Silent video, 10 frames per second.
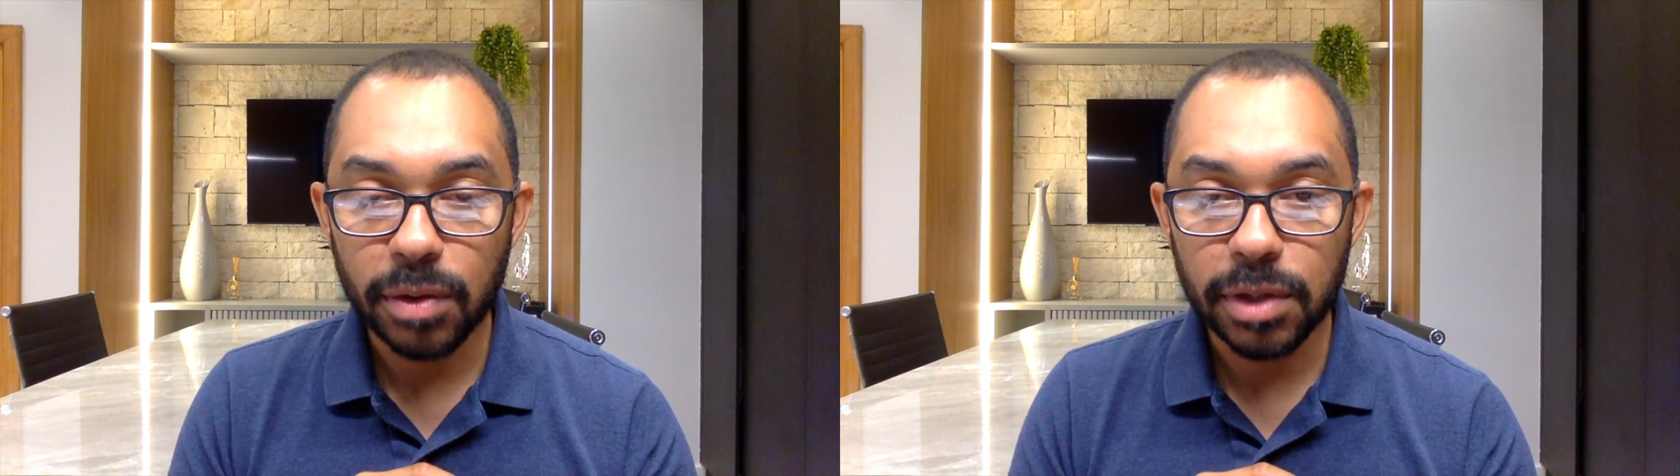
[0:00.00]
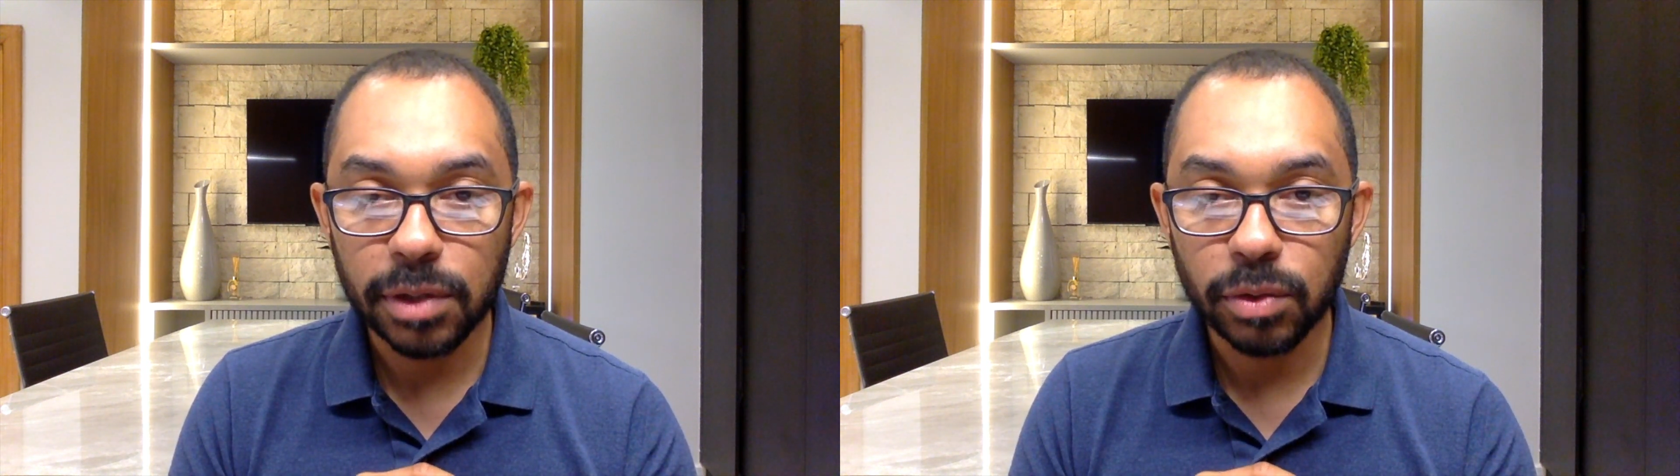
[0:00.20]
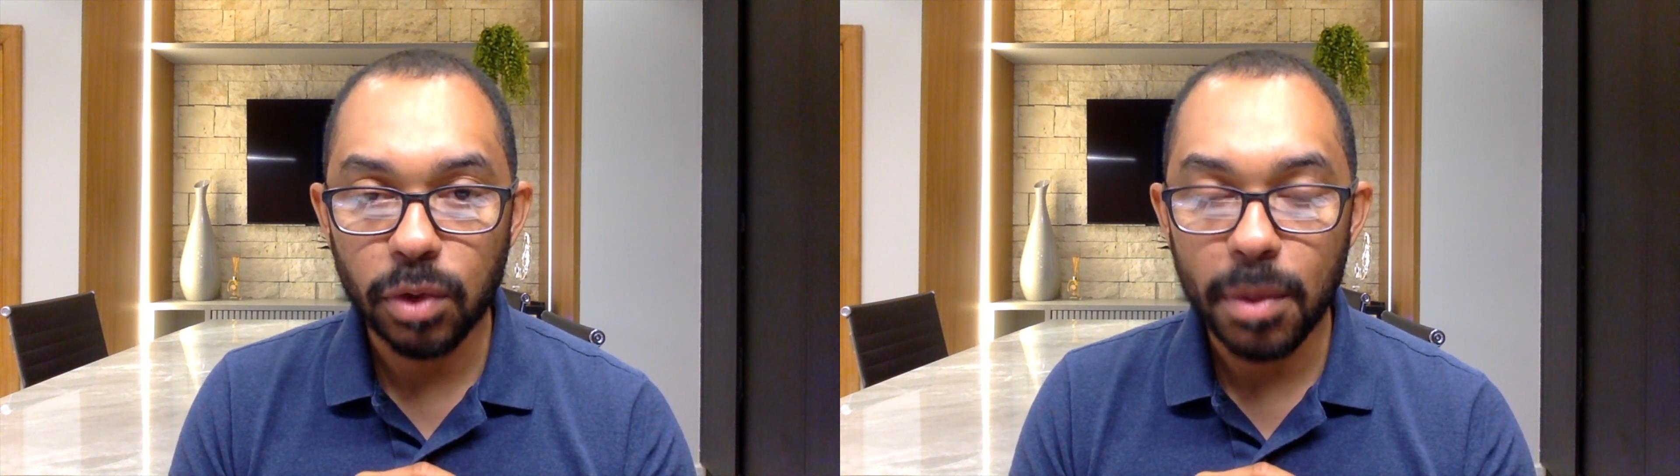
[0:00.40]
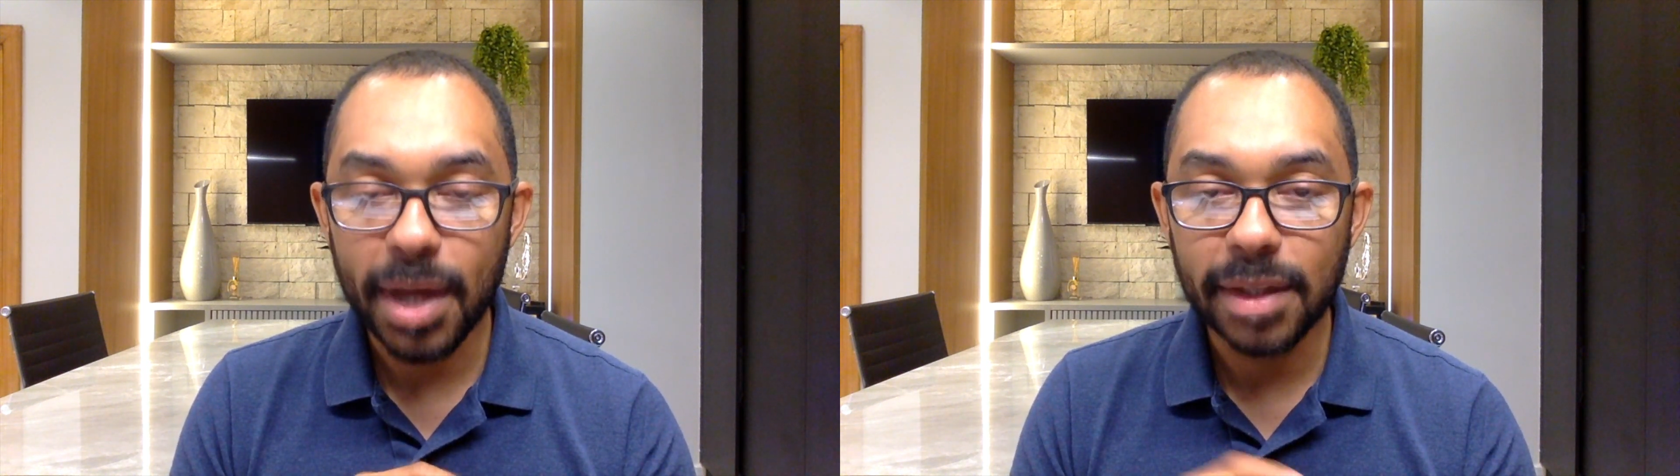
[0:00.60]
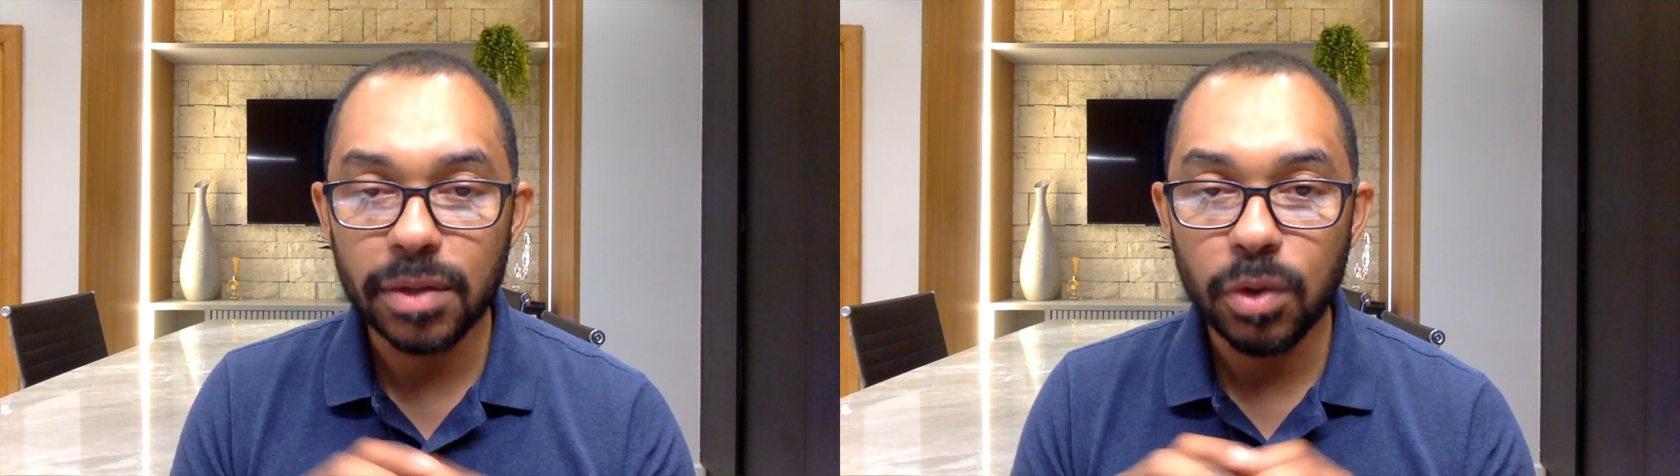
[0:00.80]
sejam
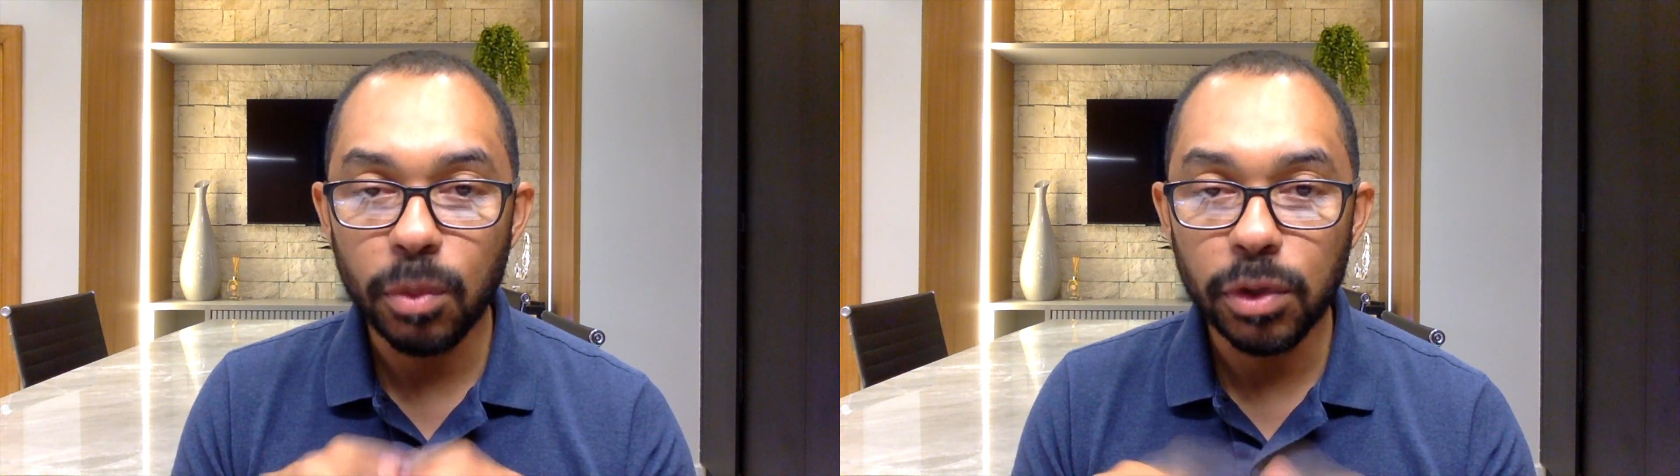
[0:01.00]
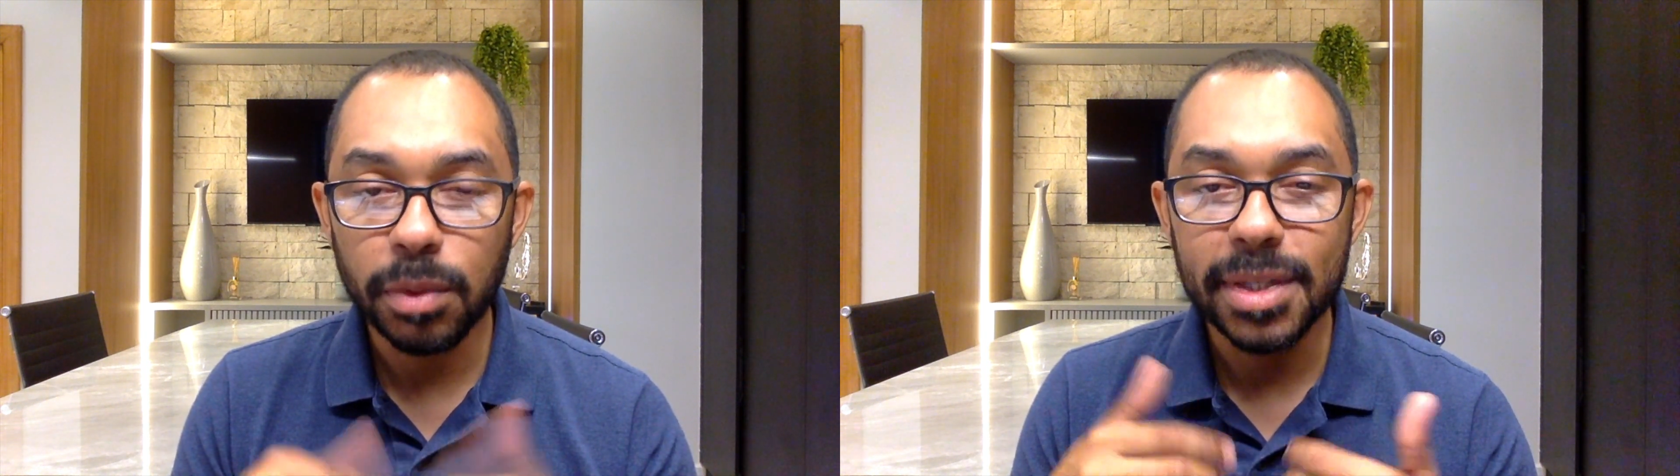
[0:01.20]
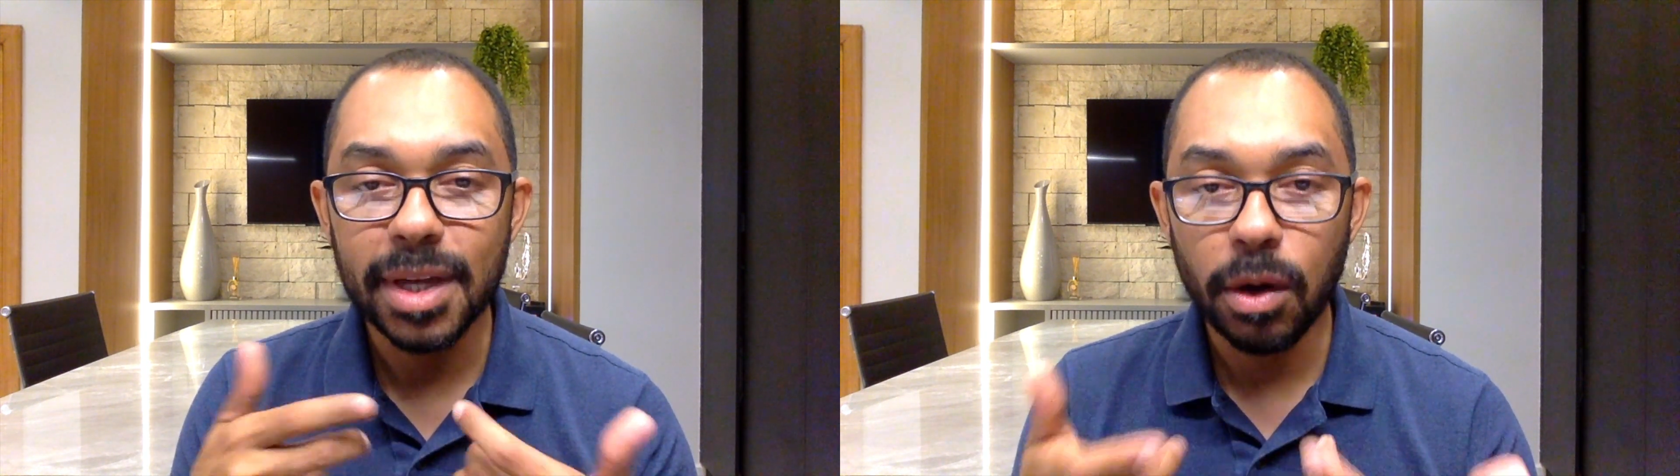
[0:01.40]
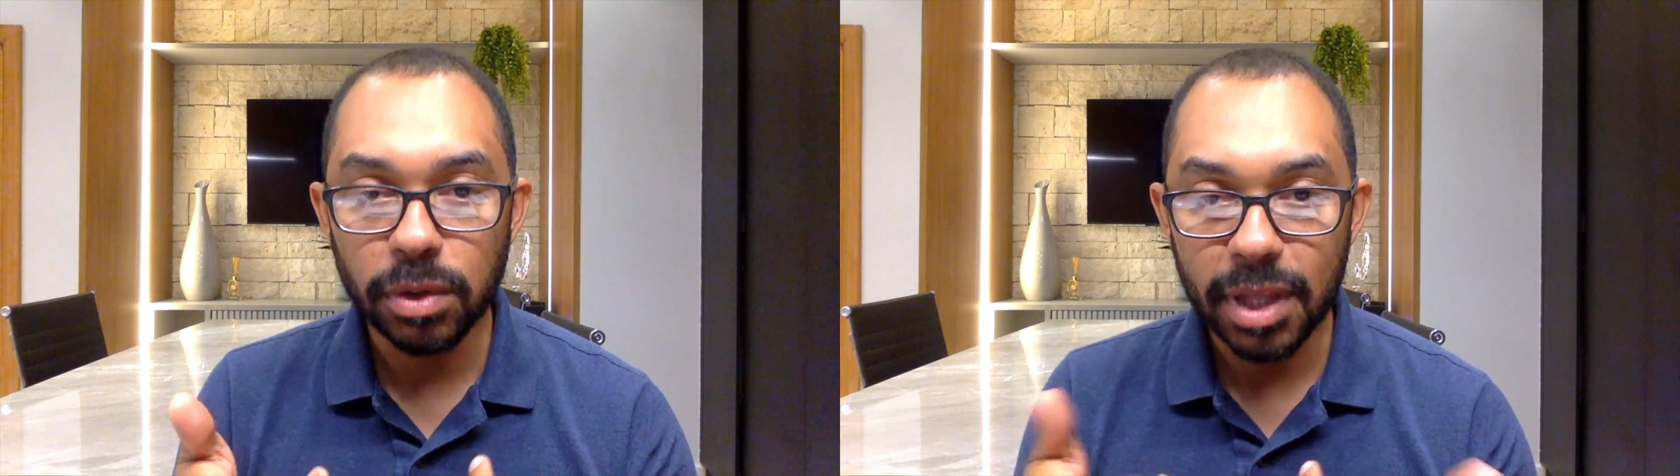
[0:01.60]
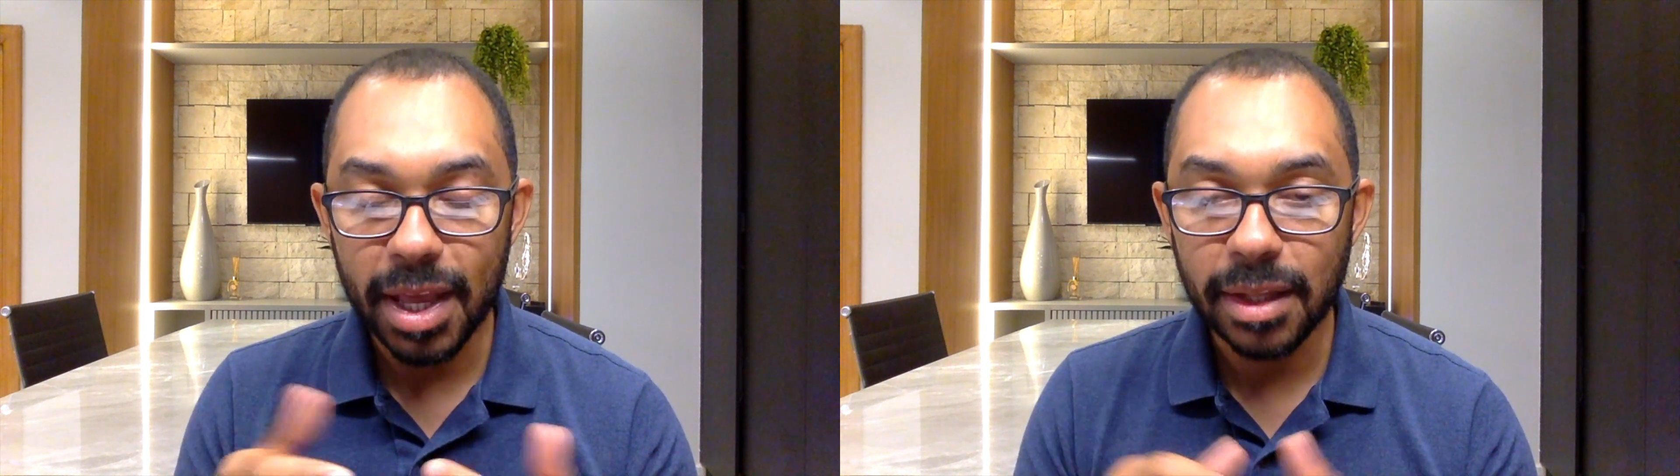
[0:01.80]
tomadas com muito mais
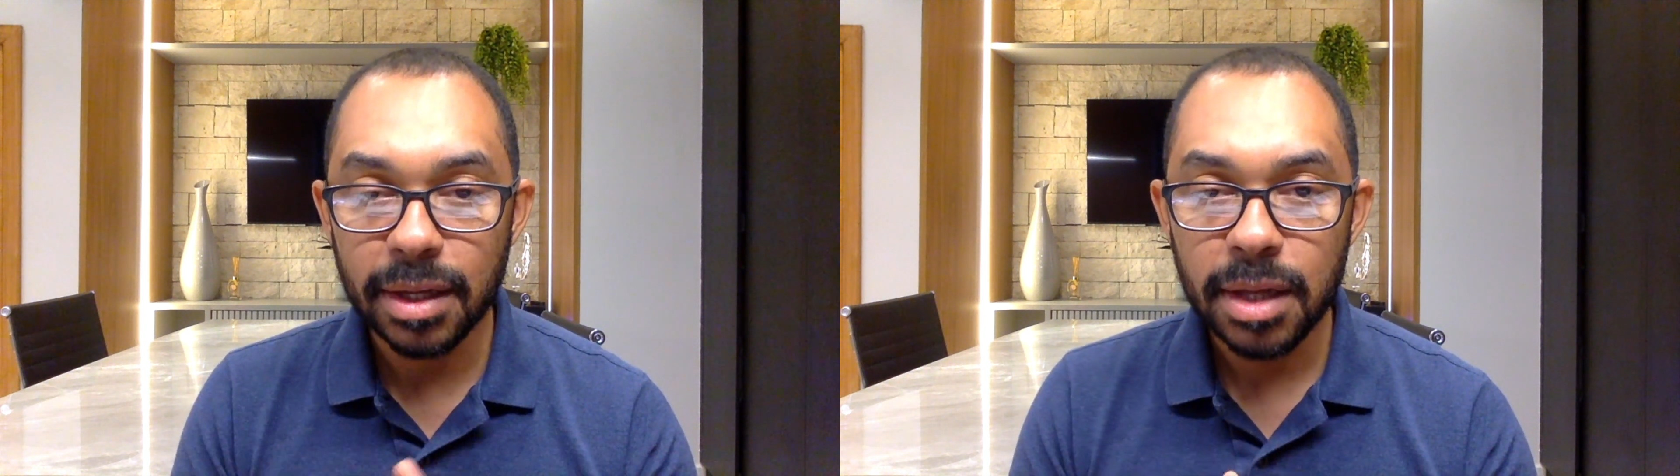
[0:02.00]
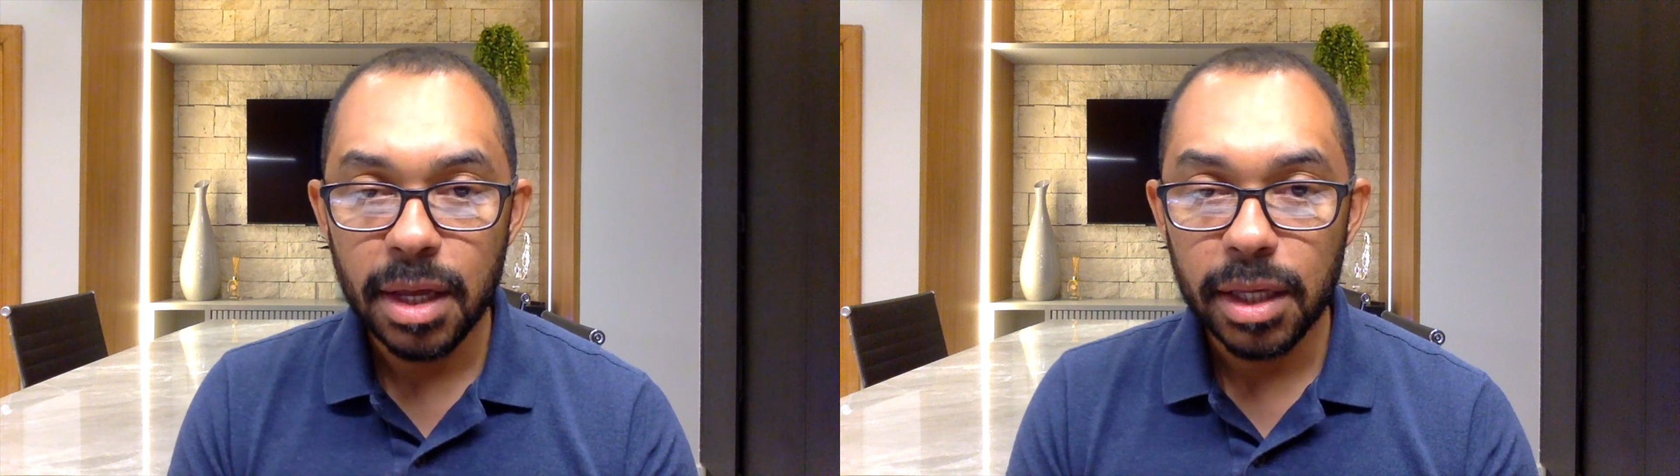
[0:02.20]
cautela